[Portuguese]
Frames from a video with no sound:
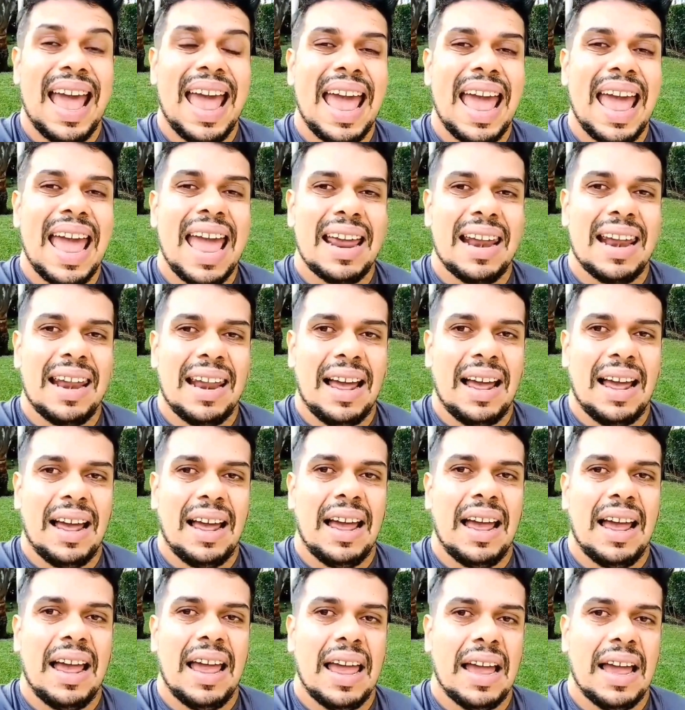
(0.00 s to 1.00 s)
Ela
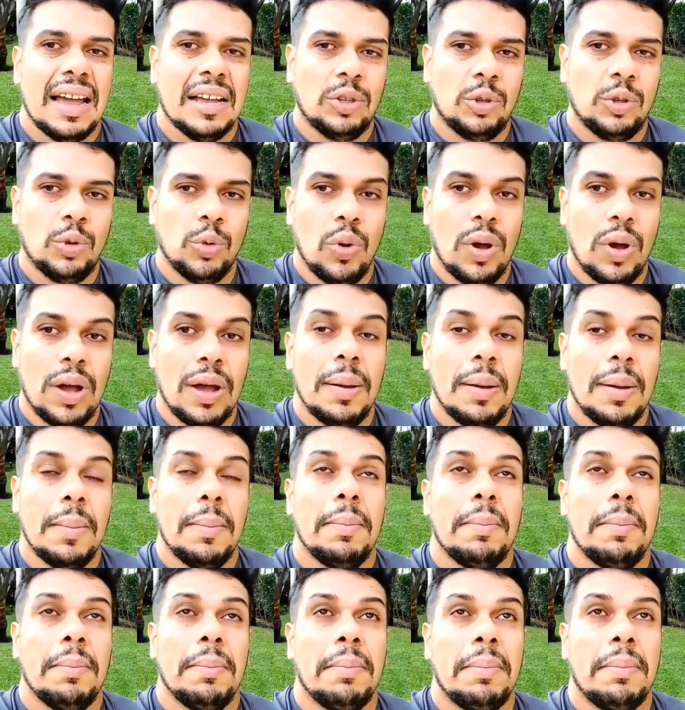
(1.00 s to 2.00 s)
é a tua
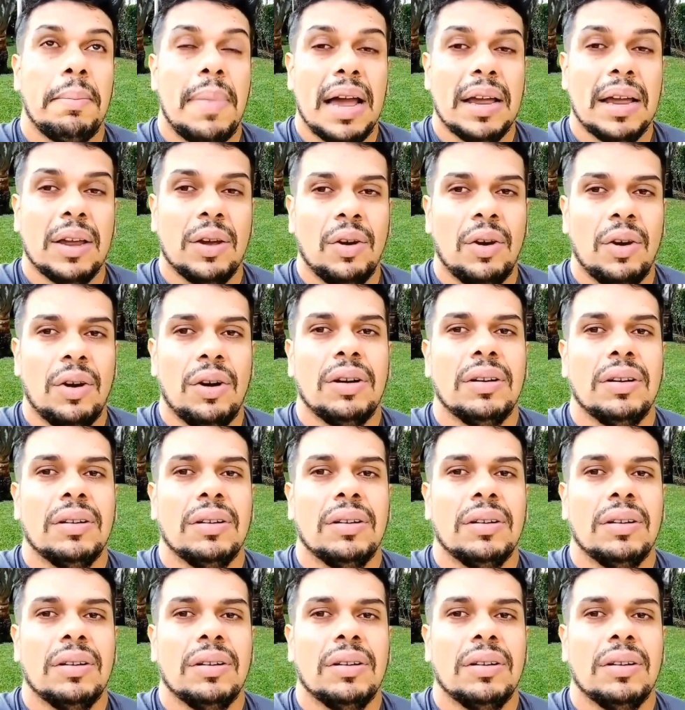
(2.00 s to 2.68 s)
maior